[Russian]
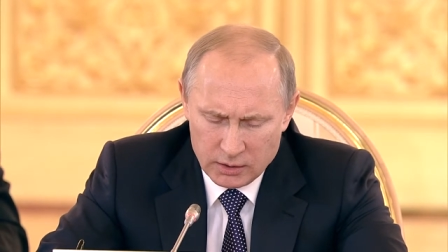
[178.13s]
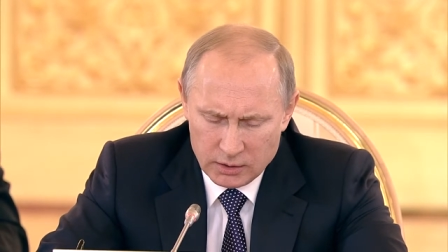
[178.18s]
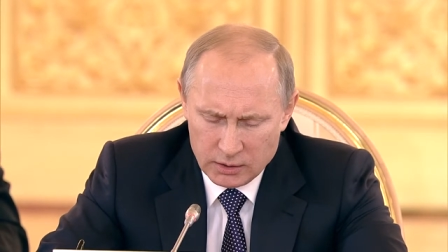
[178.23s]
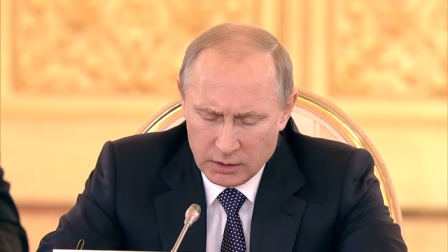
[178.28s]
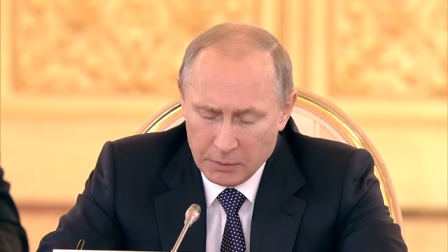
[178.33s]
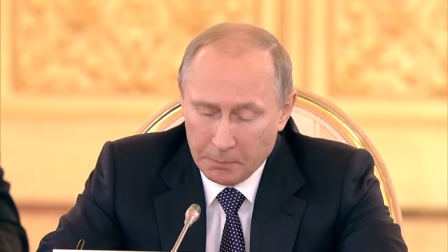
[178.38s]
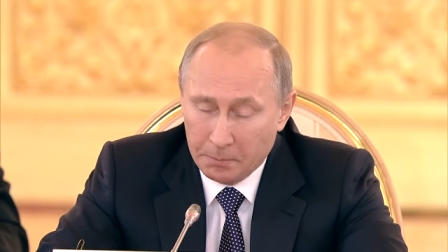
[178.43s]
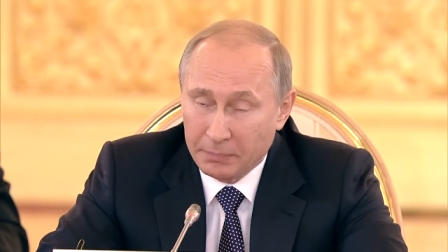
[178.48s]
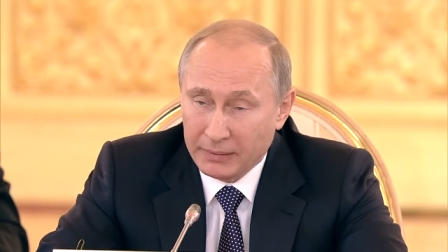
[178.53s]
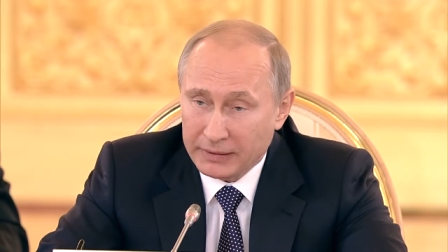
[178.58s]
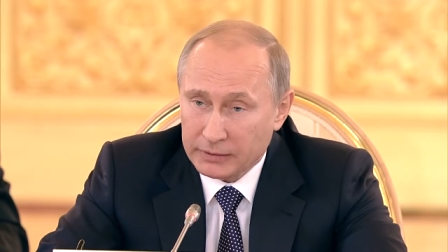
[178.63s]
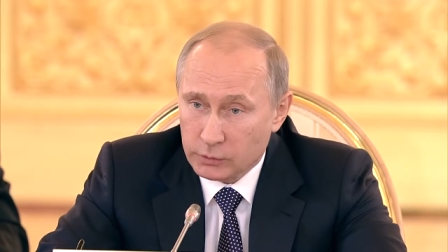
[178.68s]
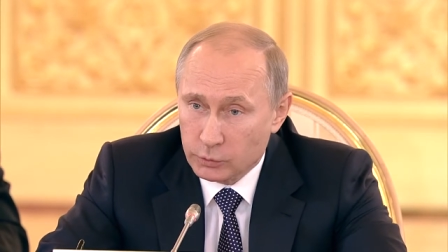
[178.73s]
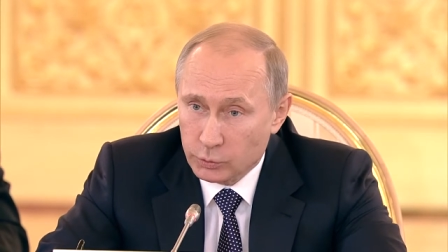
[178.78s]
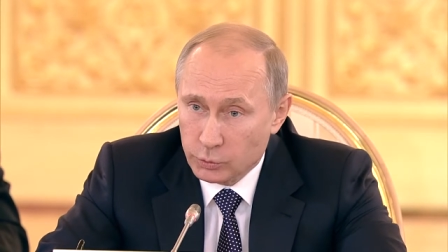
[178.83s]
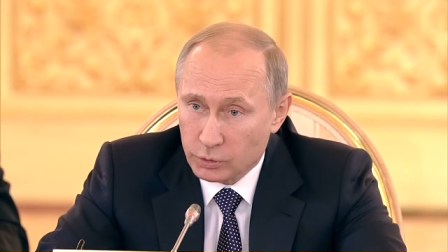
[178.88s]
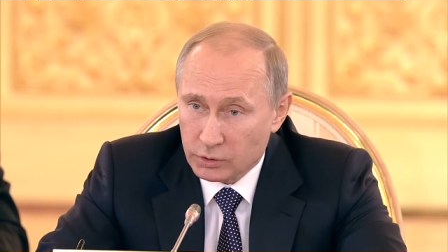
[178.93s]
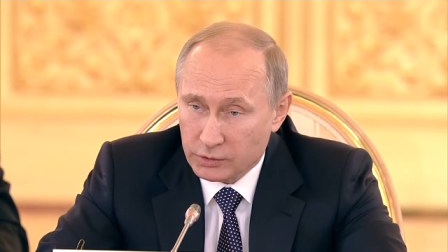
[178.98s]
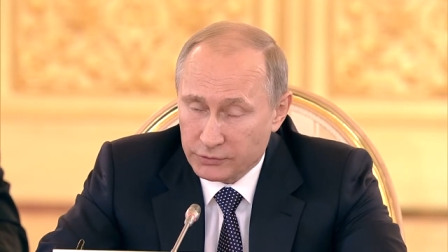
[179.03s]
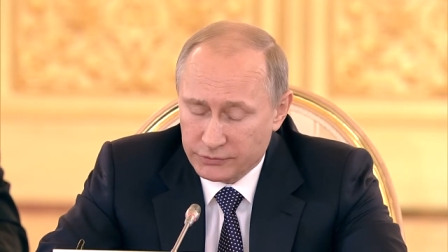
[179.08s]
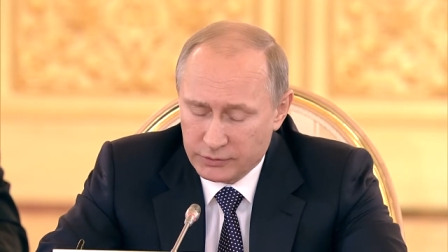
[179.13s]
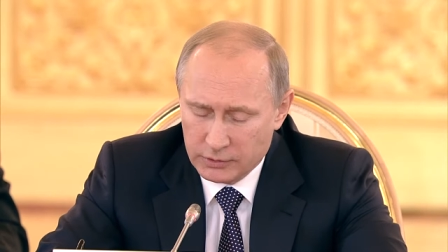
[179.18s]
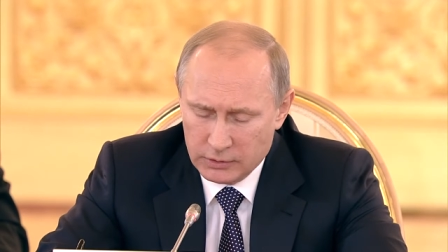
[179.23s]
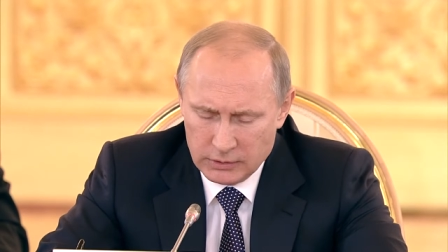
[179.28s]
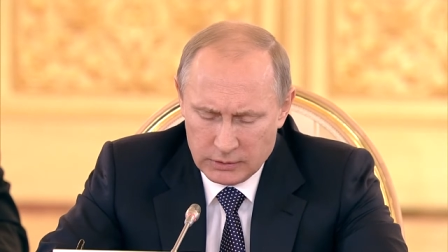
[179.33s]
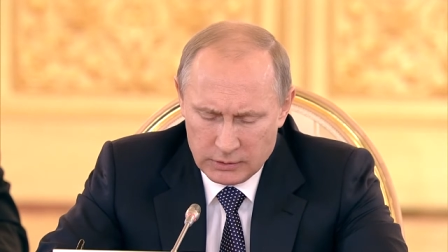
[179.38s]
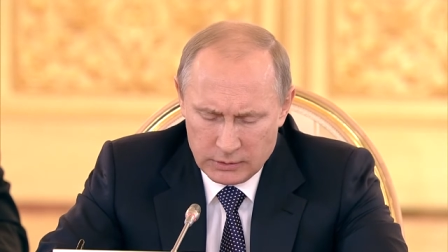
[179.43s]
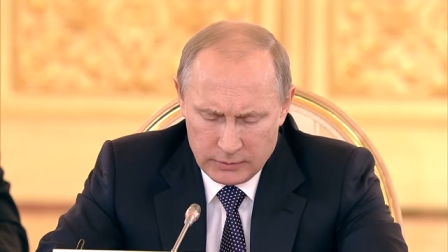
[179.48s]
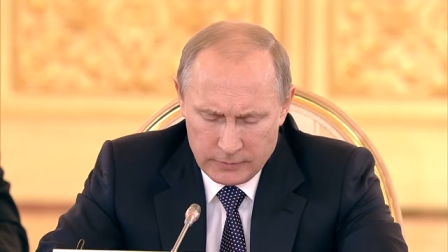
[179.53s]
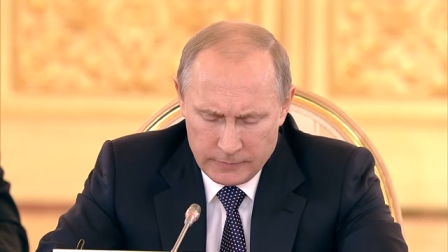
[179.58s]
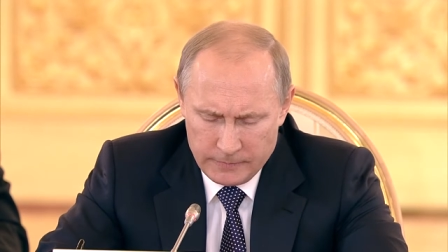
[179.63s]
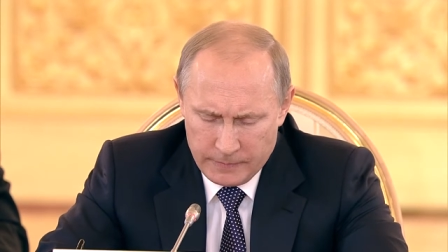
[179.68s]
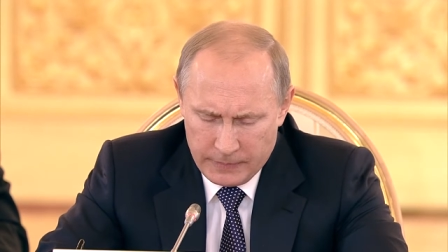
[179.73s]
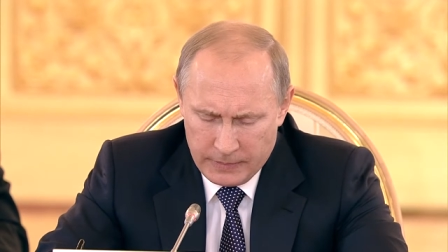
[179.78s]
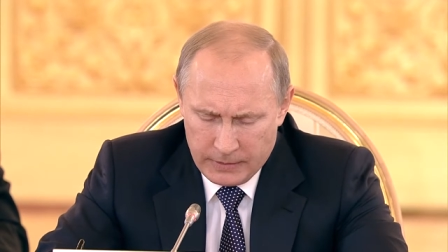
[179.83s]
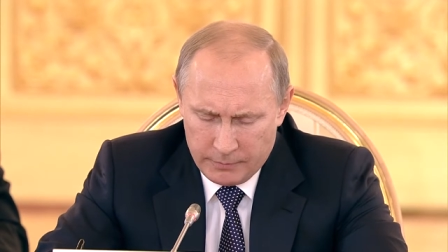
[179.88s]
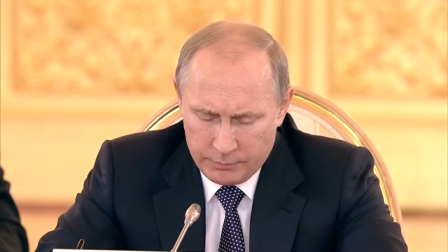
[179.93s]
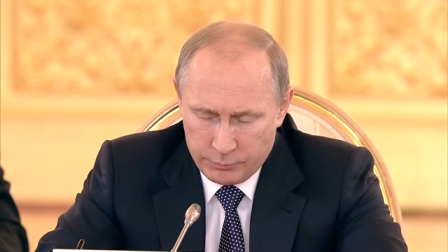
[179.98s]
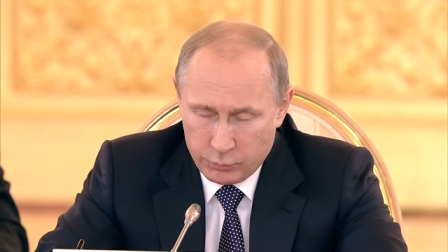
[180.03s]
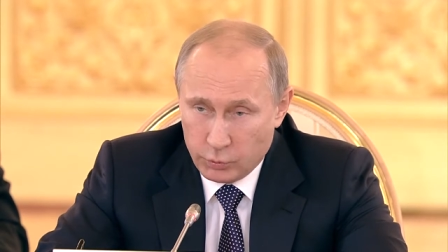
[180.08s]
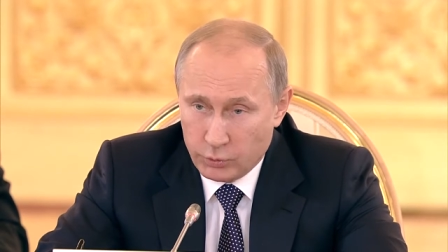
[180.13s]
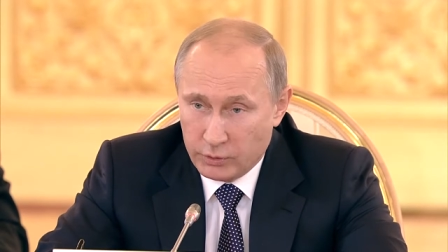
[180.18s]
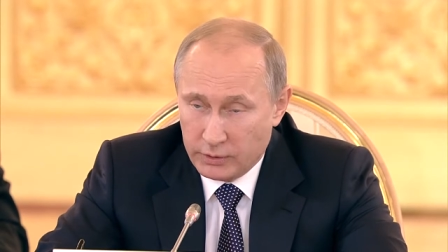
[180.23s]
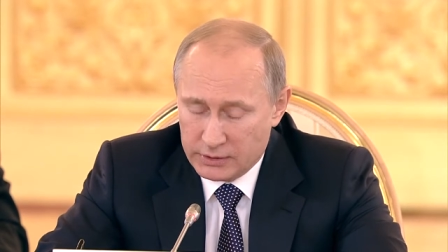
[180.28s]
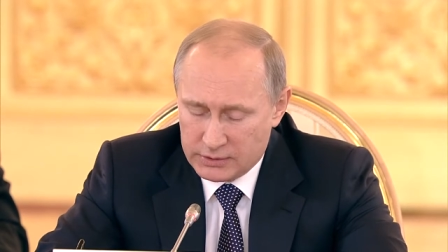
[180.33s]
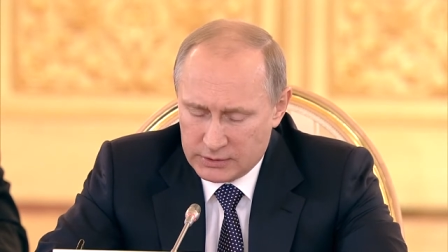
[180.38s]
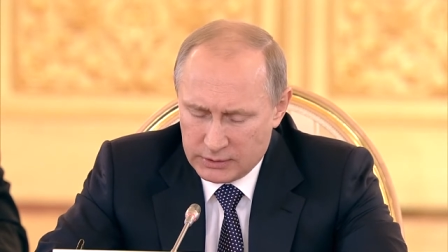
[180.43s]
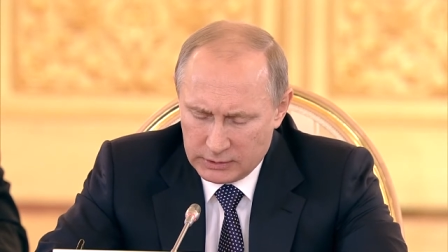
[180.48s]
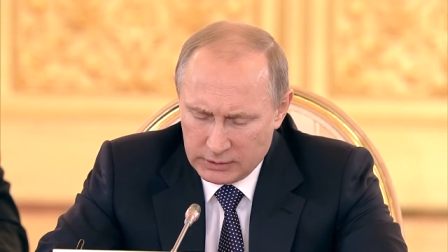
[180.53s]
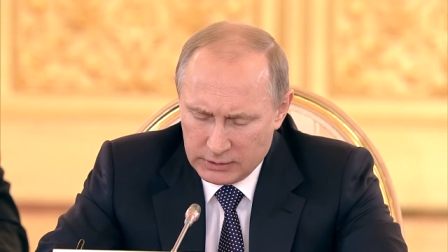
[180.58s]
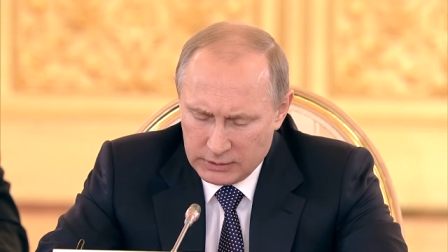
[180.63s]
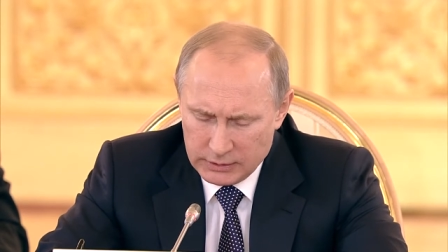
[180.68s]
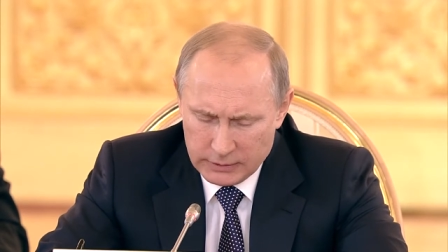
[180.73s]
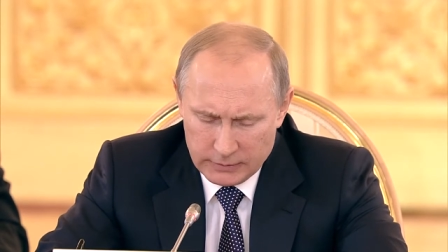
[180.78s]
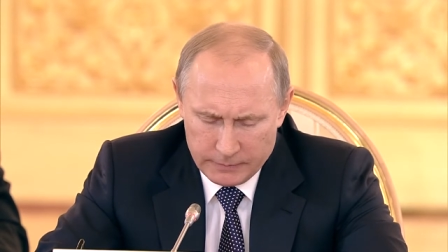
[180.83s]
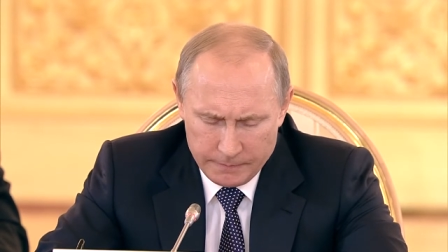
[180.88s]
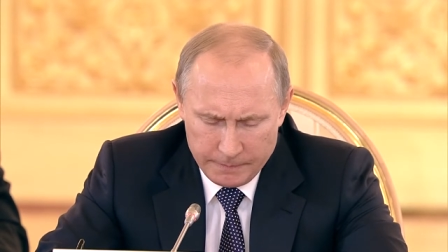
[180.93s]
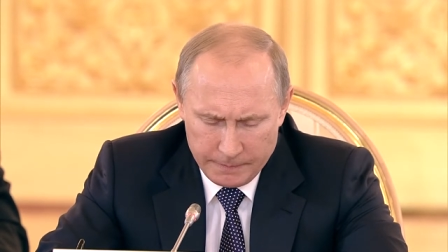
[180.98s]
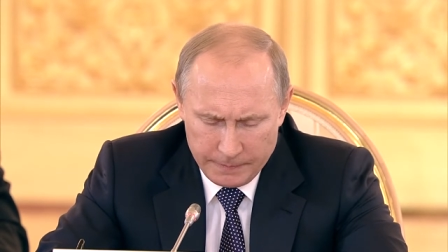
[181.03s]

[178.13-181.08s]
и партнеров по СНГ.